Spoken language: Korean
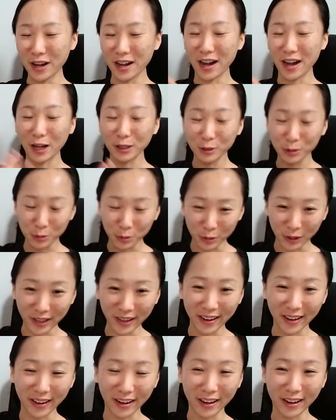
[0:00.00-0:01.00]
아주
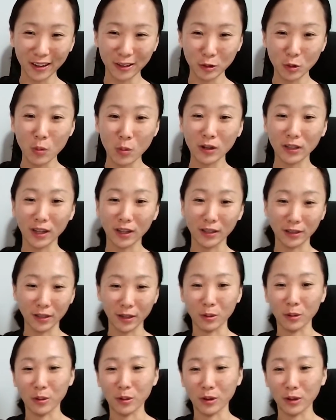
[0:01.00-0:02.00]
좋게 도망
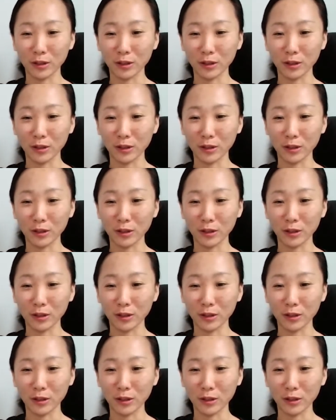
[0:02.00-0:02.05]
나왔대요.